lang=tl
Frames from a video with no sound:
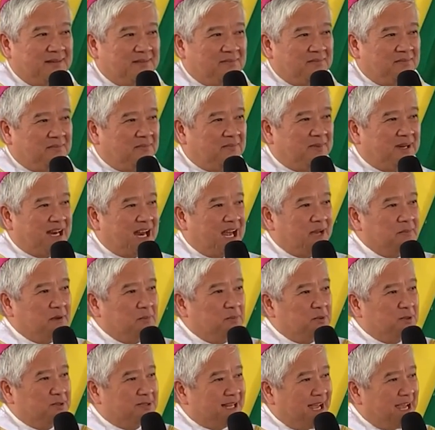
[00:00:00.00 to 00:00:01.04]
Parami
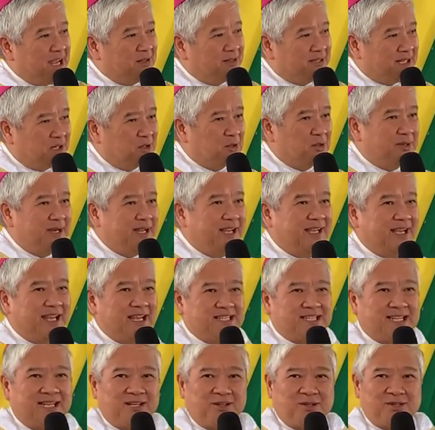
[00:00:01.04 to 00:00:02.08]
po tayong taguri kay
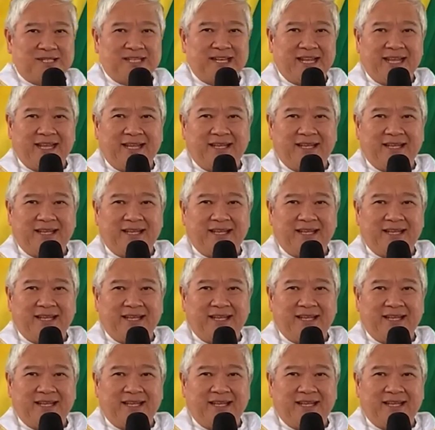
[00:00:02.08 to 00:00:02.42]
San Jose.